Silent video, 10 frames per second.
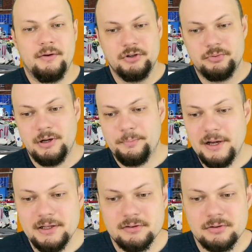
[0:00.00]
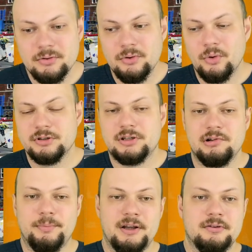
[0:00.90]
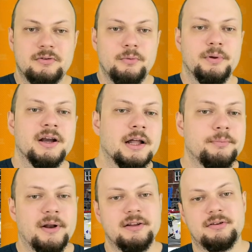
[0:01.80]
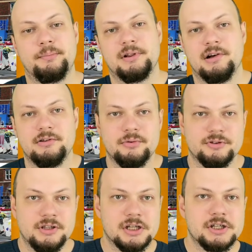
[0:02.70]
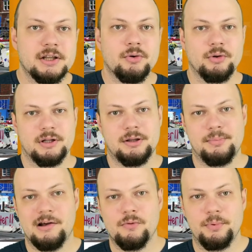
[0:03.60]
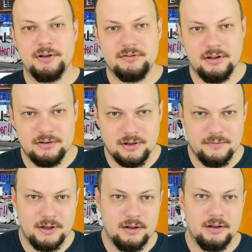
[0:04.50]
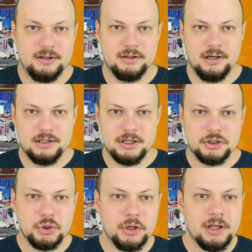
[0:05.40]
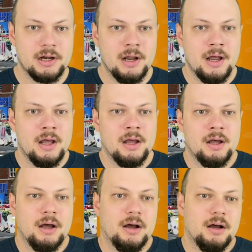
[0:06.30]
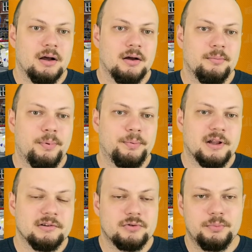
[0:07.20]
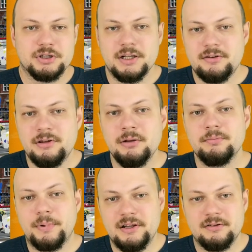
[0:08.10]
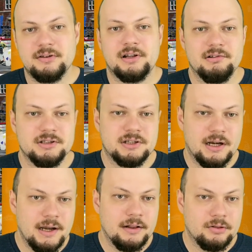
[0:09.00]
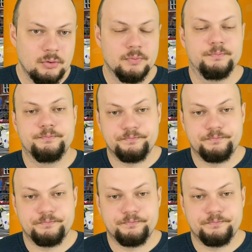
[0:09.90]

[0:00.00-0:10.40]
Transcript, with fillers: вызвали полицию, он стал от полиции убегать, полиция пыталась его задержать, он отобрал у полицейского этот электрошокер, э, попытался убежать с ним, полиция стала стрелять, ну,